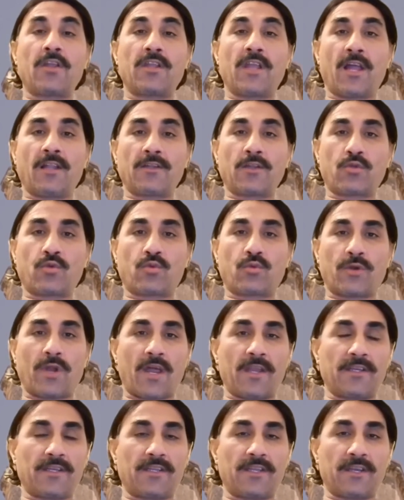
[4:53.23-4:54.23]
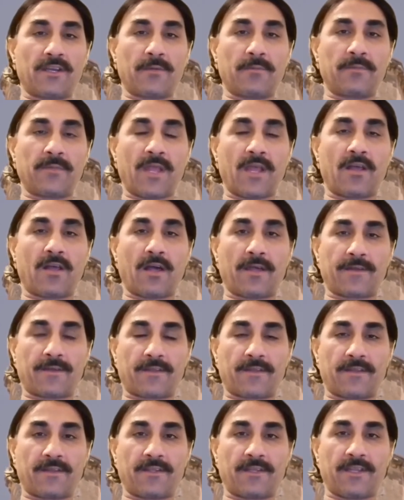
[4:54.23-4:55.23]
Yalnız Kur'an-ı Kerim'de
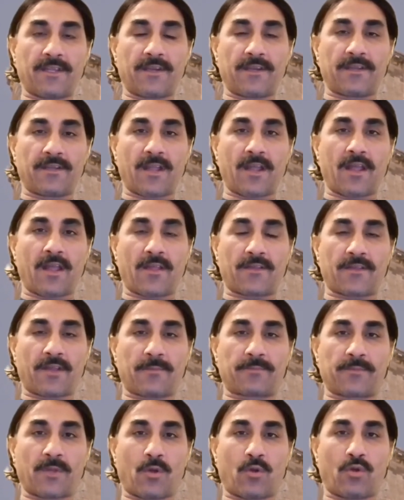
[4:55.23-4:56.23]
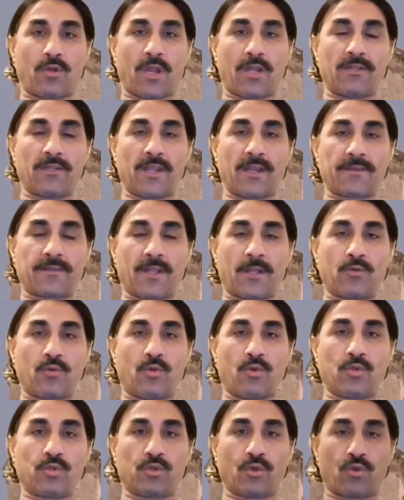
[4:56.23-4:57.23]
karısının geride azapta olanlardan
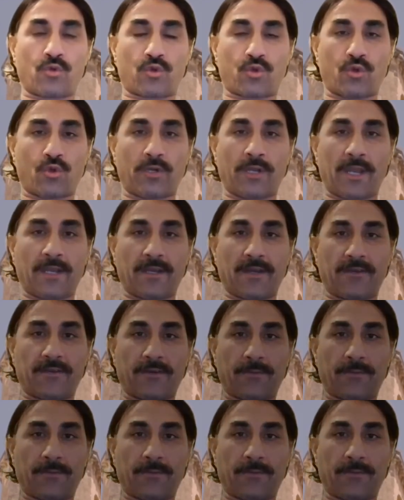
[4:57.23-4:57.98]
olduğu söylenir.